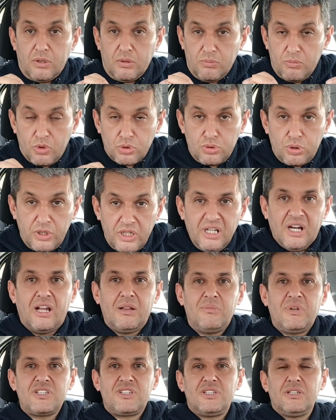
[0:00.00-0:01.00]
motorin
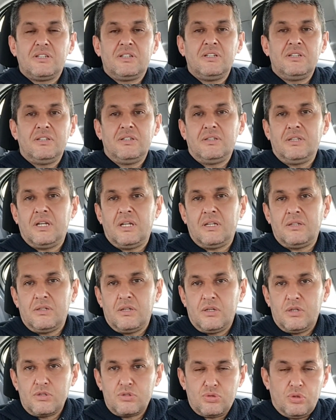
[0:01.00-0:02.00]
alma çılgınlığından
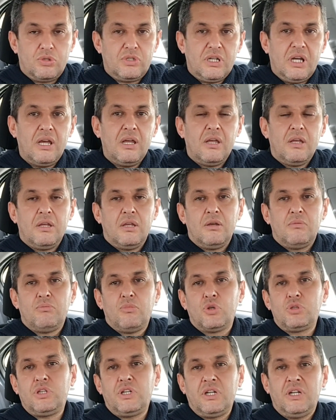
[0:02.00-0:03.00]
sonra
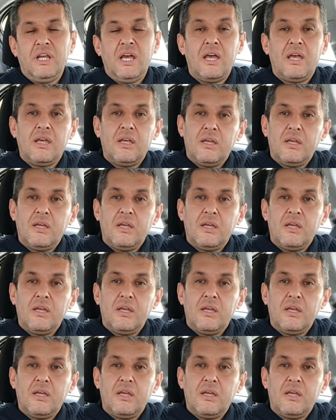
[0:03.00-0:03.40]
motorine